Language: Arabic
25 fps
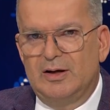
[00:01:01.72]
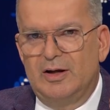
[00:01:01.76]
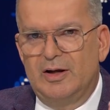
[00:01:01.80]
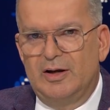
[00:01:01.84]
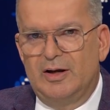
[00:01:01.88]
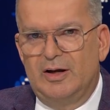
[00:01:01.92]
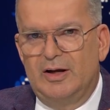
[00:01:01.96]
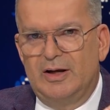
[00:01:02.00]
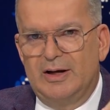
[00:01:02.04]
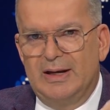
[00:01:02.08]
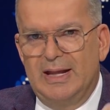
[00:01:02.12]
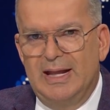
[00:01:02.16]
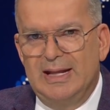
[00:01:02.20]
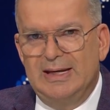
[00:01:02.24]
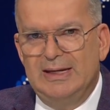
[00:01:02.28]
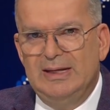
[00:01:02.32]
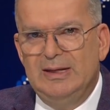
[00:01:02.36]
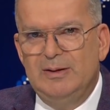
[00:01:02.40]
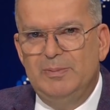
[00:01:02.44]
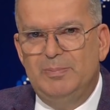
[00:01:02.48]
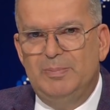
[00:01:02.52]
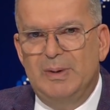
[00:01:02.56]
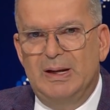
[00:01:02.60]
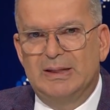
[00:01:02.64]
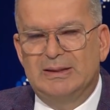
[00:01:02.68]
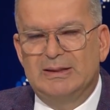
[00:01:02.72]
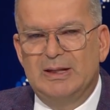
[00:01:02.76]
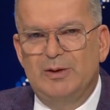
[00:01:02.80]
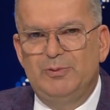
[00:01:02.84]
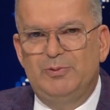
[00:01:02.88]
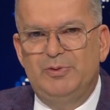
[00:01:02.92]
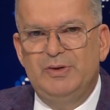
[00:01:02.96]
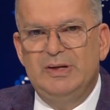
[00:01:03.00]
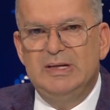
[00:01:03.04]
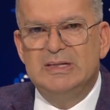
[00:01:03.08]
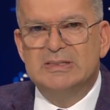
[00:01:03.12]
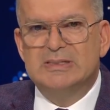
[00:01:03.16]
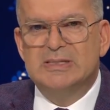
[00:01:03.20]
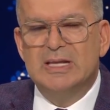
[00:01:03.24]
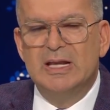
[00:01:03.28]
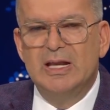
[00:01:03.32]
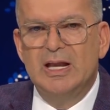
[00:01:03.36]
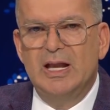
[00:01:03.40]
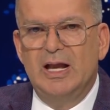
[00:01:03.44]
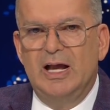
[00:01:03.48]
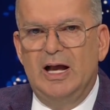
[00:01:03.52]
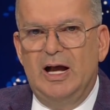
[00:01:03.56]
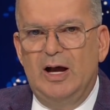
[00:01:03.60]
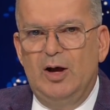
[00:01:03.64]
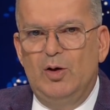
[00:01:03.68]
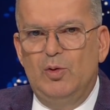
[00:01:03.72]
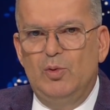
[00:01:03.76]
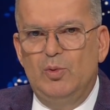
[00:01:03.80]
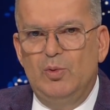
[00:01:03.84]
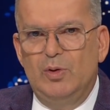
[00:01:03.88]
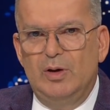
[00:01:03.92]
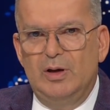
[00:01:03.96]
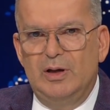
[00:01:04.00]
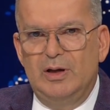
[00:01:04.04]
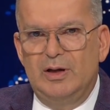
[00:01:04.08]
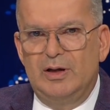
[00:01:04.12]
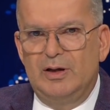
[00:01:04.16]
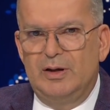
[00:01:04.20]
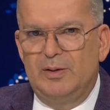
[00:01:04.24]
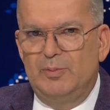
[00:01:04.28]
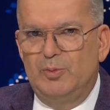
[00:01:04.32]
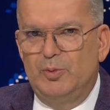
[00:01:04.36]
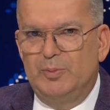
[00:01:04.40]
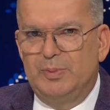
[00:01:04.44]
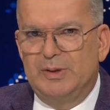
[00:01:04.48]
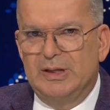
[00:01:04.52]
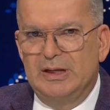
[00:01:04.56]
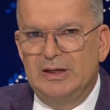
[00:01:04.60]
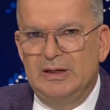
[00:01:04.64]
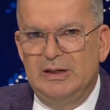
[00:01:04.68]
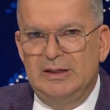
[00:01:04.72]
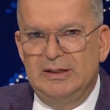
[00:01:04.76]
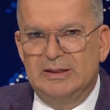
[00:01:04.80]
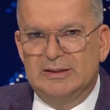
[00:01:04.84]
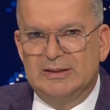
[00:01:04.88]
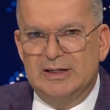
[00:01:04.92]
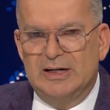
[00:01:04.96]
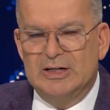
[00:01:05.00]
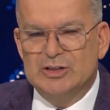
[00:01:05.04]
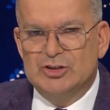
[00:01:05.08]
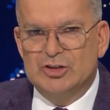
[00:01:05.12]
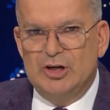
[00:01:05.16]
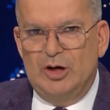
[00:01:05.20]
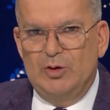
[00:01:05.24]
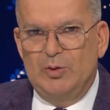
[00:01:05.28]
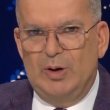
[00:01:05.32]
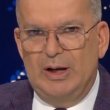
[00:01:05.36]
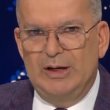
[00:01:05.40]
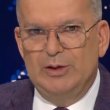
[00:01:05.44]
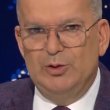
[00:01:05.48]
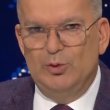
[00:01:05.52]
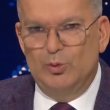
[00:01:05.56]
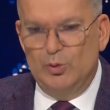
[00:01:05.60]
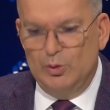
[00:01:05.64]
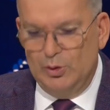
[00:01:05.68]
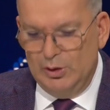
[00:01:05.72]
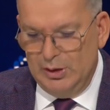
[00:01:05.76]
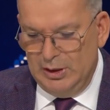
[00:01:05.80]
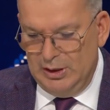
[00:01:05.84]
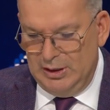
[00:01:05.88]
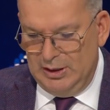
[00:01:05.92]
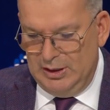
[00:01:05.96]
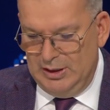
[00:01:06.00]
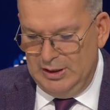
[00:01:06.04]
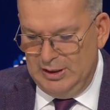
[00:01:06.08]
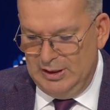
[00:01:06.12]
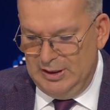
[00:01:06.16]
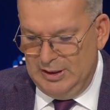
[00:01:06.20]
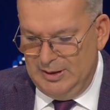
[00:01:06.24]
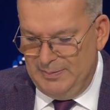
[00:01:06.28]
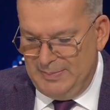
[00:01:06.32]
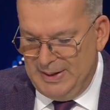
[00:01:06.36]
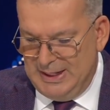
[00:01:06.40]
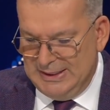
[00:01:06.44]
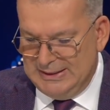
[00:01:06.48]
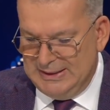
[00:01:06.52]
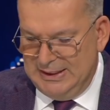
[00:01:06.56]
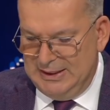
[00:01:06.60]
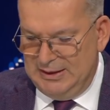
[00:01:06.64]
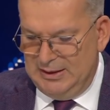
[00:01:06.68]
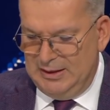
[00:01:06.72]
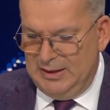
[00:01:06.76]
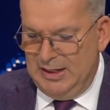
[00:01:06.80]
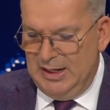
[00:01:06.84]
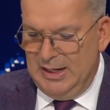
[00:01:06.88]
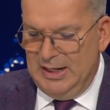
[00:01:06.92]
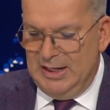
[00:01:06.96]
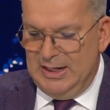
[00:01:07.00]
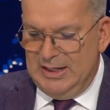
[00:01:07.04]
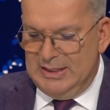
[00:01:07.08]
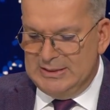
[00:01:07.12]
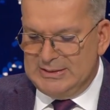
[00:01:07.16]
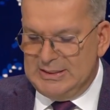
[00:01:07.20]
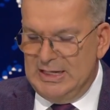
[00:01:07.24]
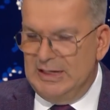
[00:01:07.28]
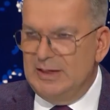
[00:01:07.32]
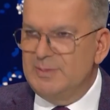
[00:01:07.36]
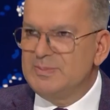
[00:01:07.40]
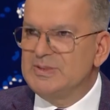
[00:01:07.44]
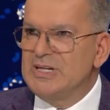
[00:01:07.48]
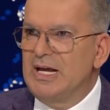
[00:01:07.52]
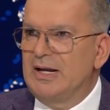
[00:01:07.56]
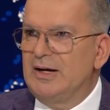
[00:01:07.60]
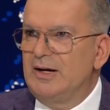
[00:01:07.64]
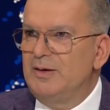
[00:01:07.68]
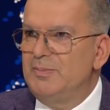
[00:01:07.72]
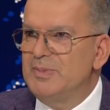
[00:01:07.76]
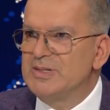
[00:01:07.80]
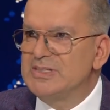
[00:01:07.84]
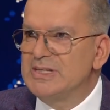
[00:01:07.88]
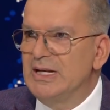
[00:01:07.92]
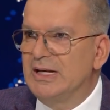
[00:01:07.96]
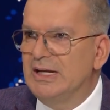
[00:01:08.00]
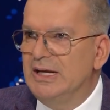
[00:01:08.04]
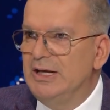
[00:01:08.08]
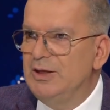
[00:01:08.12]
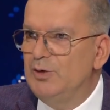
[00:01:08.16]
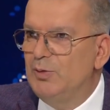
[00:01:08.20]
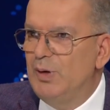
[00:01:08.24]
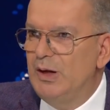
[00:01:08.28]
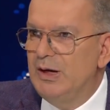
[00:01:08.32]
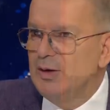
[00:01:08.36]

قرار قريب التنفيذ أو آه، ممكن يتراجعوا عنه آه، بعدين سالم زهران مساء الخير